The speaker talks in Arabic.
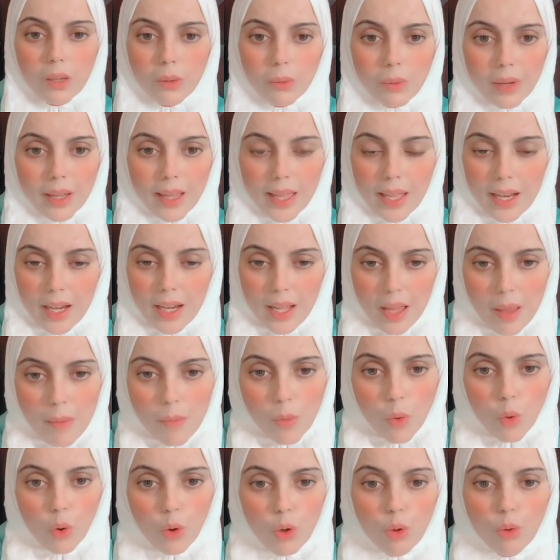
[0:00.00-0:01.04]
والكلام
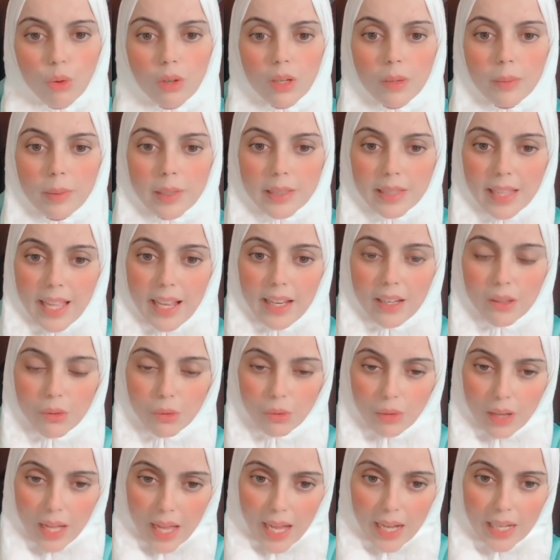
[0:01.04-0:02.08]
كله اللي بيتقال
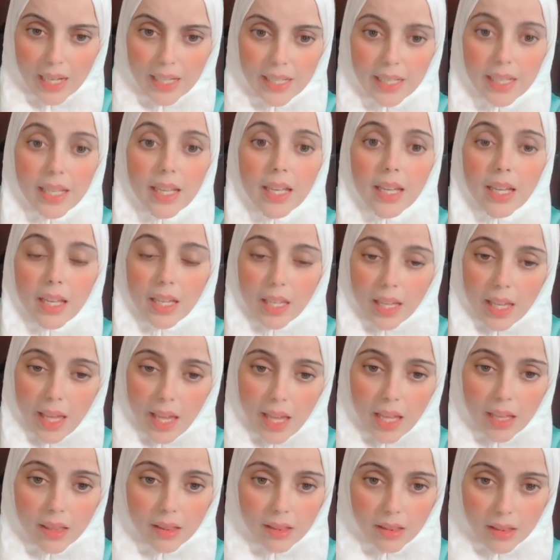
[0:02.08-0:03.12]
انه الاهلي
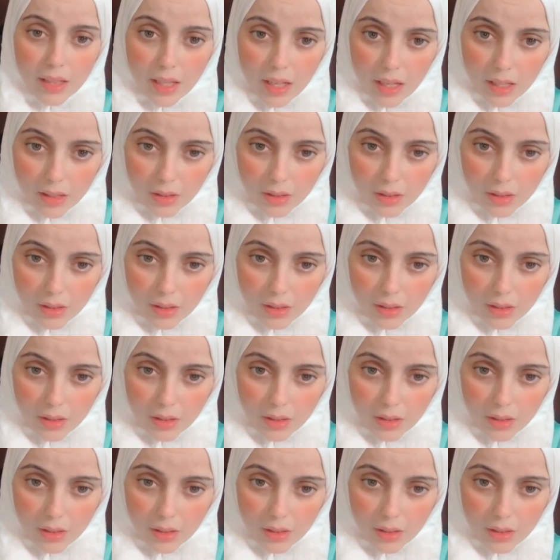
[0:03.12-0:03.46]
كان آه،